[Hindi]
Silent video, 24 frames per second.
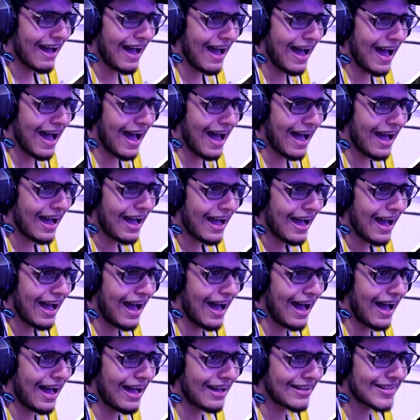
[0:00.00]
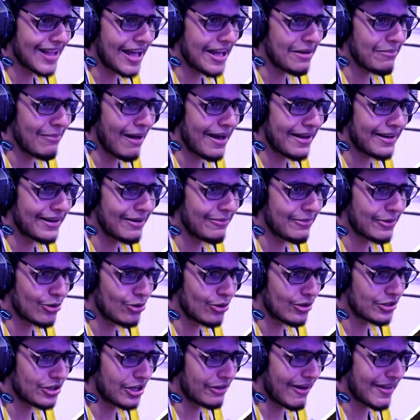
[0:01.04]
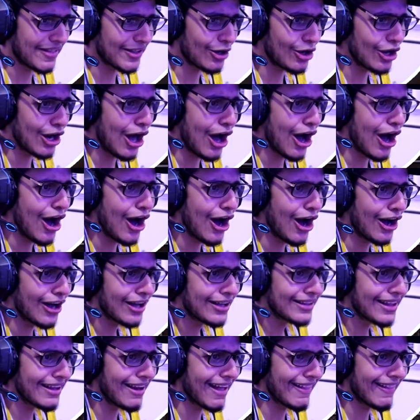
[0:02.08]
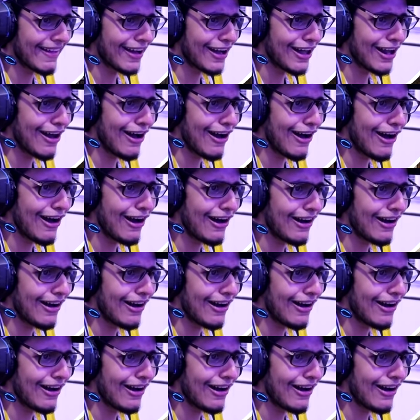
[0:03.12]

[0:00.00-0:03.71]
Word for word: आ आ सारे मार रहे हैं मेरे को दरवाजा खोलो दरवाजा खोलो